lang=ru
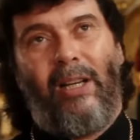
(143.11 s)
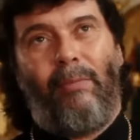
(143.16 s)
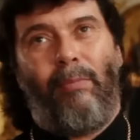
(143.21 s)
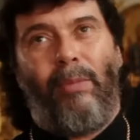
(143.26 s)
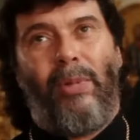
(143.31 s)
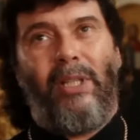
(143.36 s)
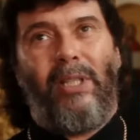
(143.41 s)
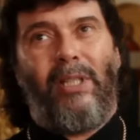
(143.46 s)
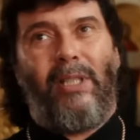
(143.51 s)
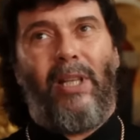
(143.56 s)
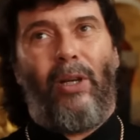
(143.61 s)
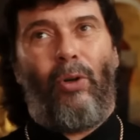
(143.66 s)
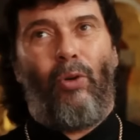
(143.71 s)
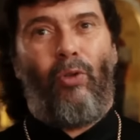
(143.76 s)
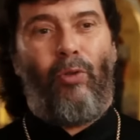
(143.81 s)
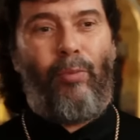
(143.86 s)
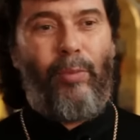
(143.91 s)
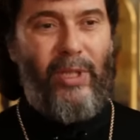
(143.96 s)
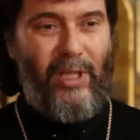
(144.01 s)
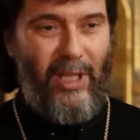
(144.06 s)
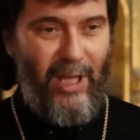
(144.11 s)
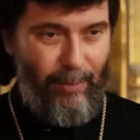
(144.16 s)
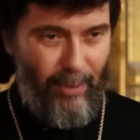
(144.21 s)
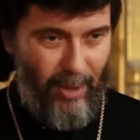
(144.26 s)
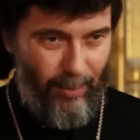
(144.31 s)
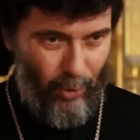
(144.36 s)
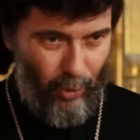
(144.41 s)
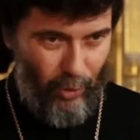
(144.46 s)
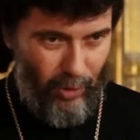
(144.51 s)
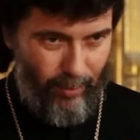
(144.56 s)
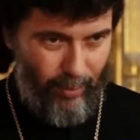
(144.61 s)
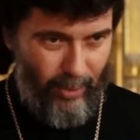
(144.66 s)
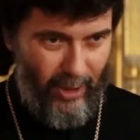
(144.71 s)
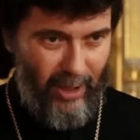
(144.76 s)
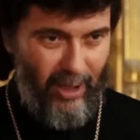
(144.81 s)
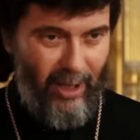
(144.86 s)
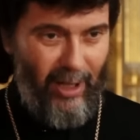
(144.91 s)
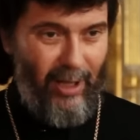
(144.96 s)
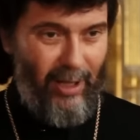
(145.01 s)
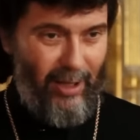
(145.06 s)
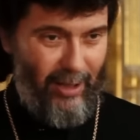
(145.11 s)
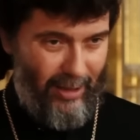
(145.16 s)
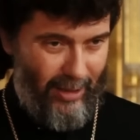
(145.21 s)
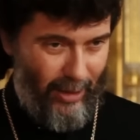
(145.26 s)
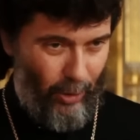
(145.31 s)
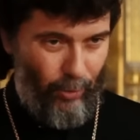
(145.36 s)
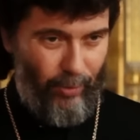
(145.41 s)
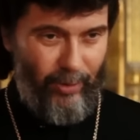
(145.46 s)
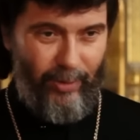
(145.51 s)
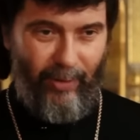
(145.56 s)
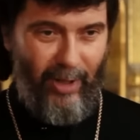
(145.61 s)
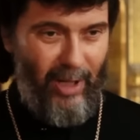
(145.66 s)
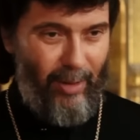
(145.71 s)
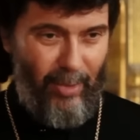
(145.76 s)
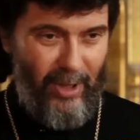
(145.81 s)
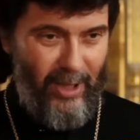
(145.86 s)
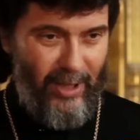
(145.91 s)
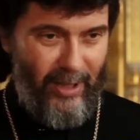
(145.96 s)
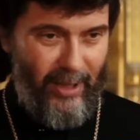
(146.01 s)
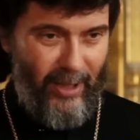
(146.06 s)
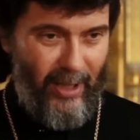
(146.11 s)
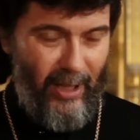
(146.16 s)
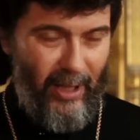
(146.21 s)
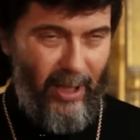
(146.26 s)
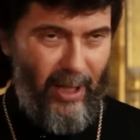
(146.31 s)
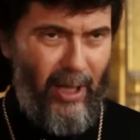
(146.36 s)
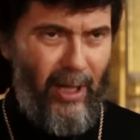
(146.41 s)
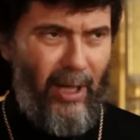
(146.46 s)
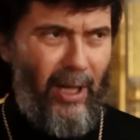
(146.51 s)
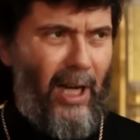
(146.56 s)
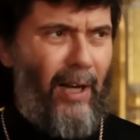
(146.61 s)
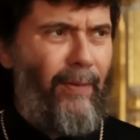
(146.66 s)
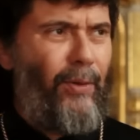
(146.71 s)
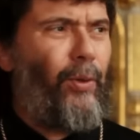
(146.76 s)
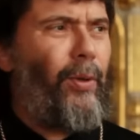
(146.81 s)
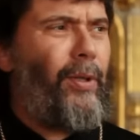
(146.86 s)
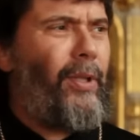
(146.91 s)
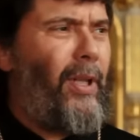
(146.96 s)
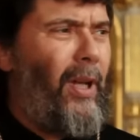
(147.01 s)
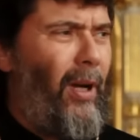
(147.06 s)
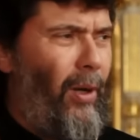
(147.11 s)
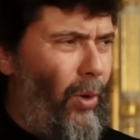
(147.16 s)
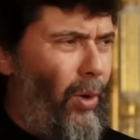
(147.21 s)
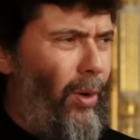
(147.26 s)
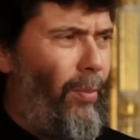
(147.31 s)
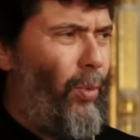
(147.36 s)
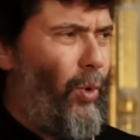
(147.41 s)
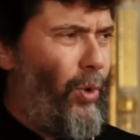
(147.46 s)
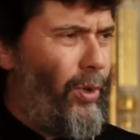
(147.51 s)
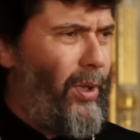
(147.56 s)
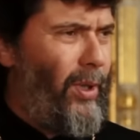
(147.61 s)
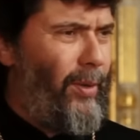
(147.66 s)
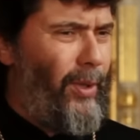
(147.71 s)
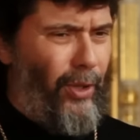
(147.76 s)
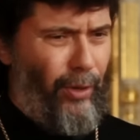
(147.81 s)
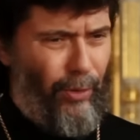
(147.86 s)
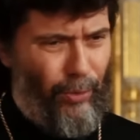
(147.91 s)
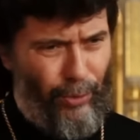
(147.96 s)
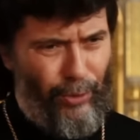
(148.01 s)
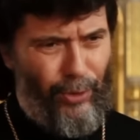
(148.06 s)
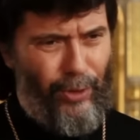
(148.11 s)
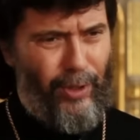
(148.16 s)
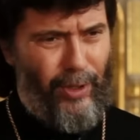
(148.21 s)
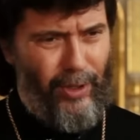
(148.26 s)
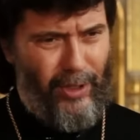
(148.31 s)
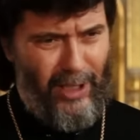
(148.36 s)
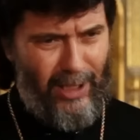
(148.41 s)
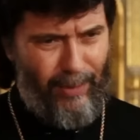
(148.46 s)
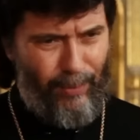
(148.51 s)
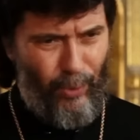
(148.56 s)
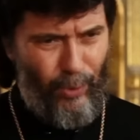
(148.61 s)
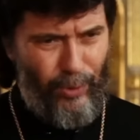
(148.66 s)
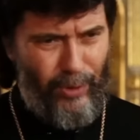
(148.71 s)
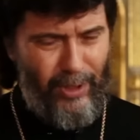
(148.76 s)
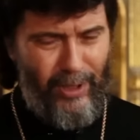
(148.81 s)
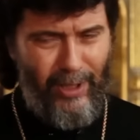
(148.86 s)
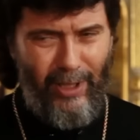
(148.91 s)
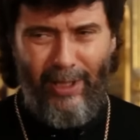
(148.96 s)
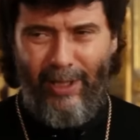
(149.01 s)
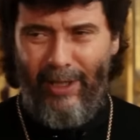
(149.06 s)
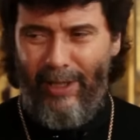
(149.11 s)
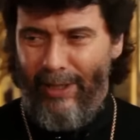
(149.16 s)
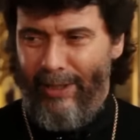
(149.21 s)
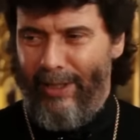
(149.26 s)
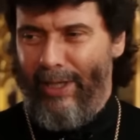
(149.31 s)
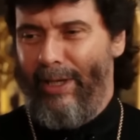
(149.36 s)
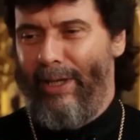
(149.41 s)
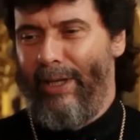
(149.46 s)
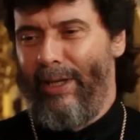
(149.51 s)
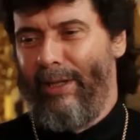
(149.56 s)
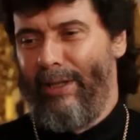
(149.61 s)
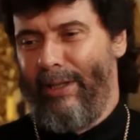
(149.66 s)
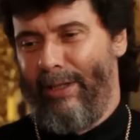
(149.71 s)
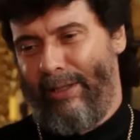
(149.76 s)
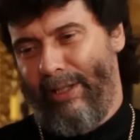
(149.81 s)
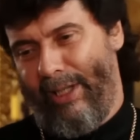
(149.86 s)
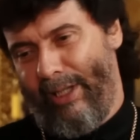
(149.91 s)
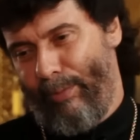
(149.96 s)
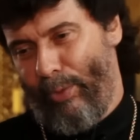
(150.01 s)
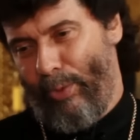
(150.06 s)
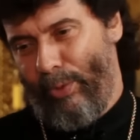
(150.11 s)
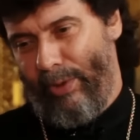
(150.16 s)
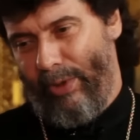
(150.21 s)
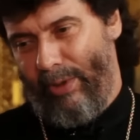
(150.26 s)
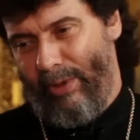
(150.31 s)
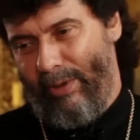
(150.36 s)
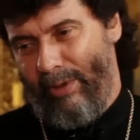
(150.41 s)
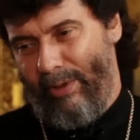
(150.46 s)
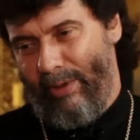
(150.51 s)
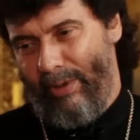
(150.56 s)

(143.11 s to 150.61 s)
Быть здоровым самим, чтобы были здоровы твои близкие, а все остальное можно тихонечко заработать. Деньги заработал,